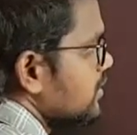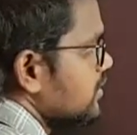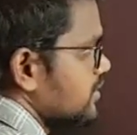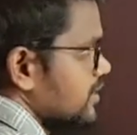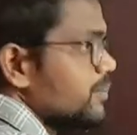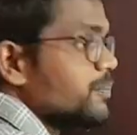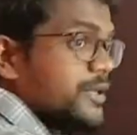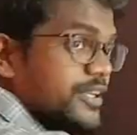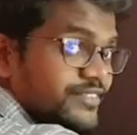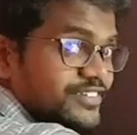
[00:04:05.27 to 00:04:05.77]

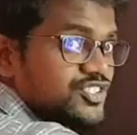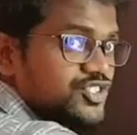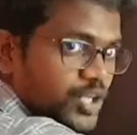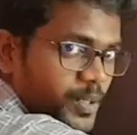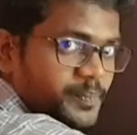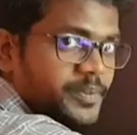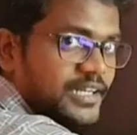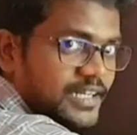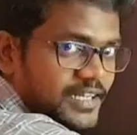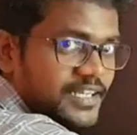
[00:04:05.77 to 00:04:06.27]
இந்த ப்ரீவியஸ்
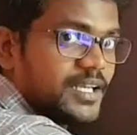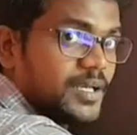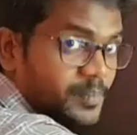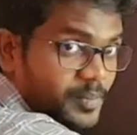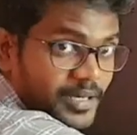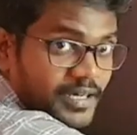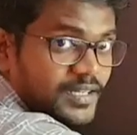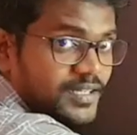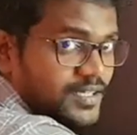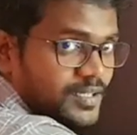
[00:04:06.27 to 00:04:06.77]
டாப்பிக்லாம் நீங்கள்
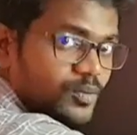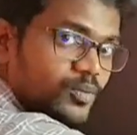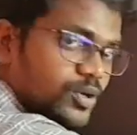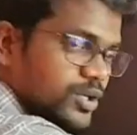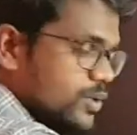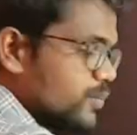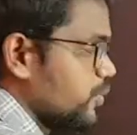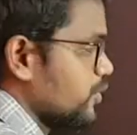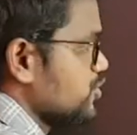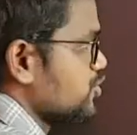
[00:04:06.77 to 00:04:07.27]
பாருங்கள்
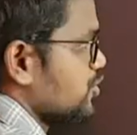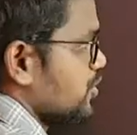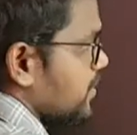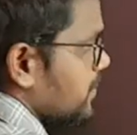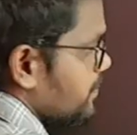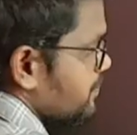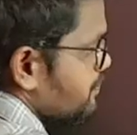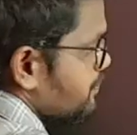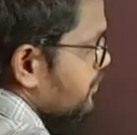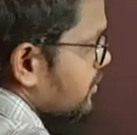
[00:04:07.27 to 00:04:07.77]
உங்களுக்கு
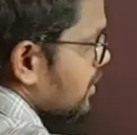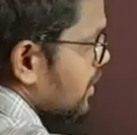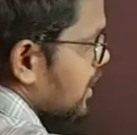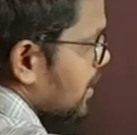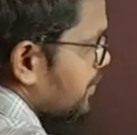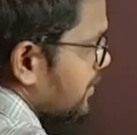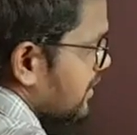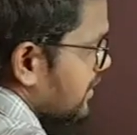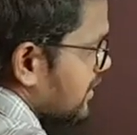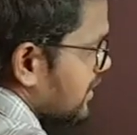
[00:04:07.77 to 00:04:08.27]
புரிஞ்சிடும்
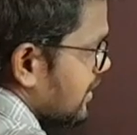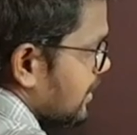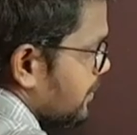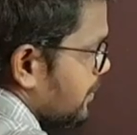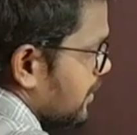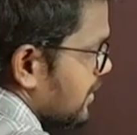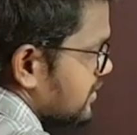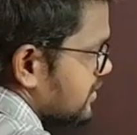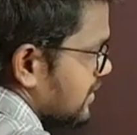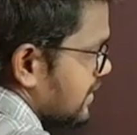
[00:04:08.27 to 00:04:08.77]
அப்போ எனக்கு இங்கே
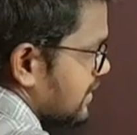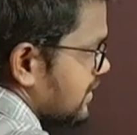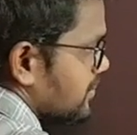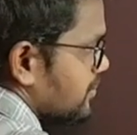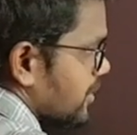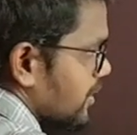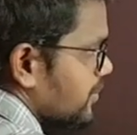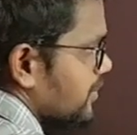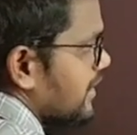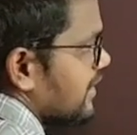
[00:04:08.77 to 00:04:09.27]
பாஸ் ஆகிட்டு
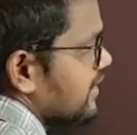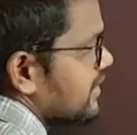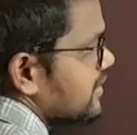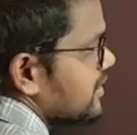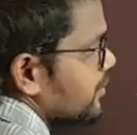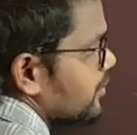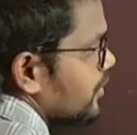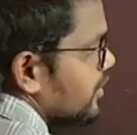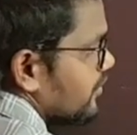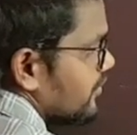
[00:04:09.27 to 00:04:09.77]
மறுபடியும் எனக்கு
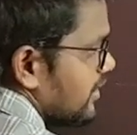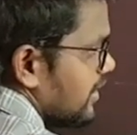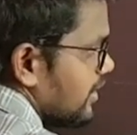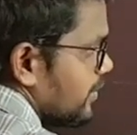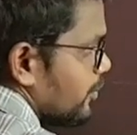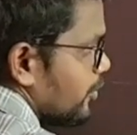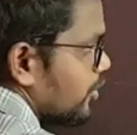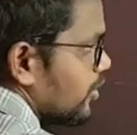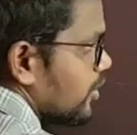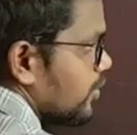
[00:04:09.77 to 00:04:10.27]
இந்த பக்கம் வெளியே
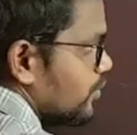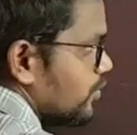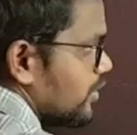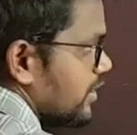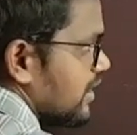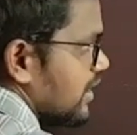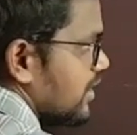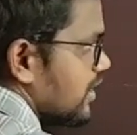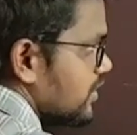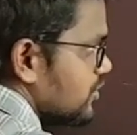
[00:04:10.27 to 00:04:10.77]
போக
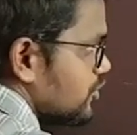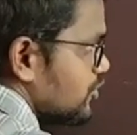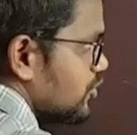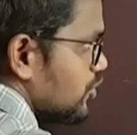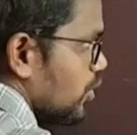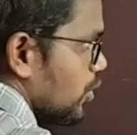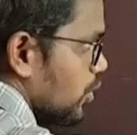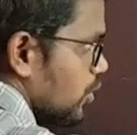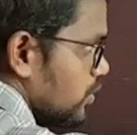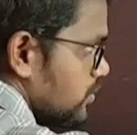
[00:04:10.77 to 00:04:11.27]
முடியல ஸோ